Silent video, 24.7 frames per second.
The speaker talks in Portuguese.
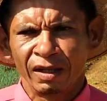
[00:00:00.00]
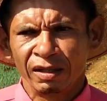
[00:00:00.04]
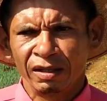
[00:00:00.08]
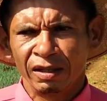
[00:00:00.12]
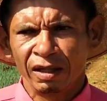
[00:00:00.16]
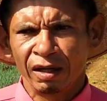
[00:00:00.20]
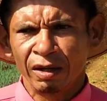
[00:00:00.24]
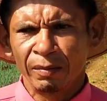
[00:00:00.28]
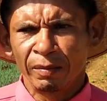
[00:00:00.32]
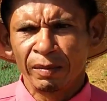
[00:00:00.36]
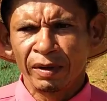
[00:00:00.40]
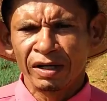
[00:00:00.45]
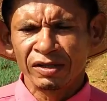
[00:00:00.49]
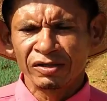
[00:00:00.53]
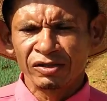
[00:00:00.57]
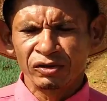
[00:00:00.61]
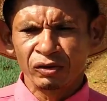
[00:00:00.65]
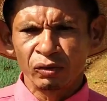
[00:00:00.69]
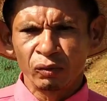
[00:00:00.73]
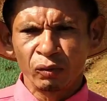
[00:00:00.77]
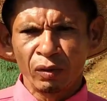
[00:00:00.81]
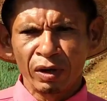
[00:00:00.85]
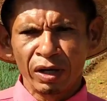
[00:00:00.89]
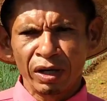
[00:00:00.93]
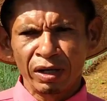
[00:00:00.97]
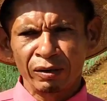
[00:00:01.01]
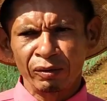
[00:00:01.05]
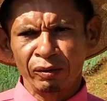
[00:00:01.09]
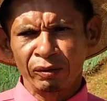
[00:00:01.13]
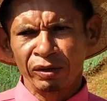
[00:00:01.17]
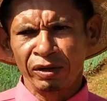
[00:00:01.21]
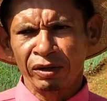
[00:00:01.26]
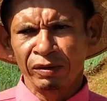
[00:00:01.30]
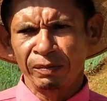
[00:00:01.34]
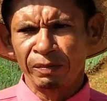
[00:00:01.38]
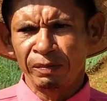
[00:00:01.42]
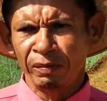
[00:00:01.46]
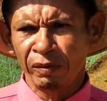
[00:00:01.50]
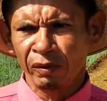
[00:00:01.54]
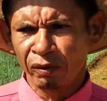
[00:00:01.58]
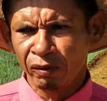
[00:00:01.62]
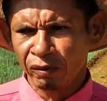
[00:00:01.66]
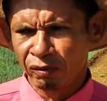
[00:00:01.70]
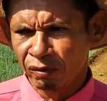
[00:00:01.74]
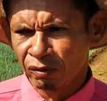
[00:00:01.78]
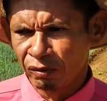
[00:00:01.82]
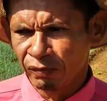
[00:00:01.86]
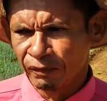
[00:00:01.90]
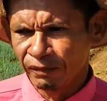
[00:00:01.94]
tem a base de um ano e
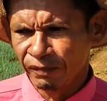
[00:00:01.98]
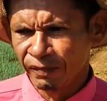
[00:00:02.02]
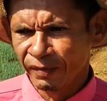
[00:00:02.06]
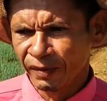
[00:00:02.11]
pouco.